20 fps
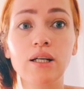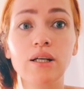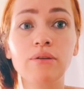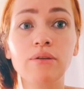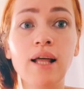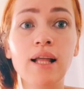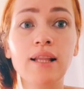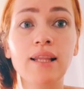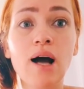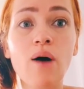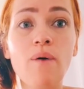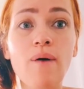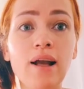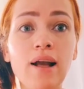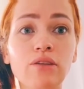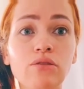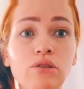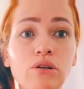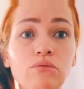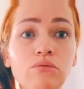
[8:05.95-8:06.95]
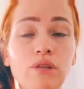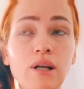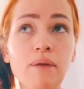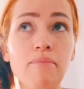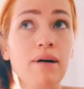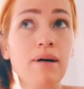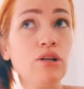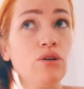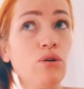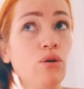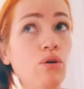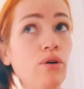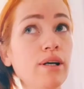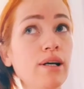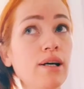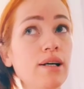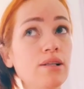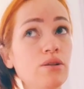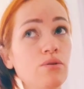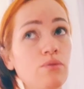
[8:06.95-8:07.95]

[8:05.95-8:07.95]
o Natal o Elton não trabalhou e, e,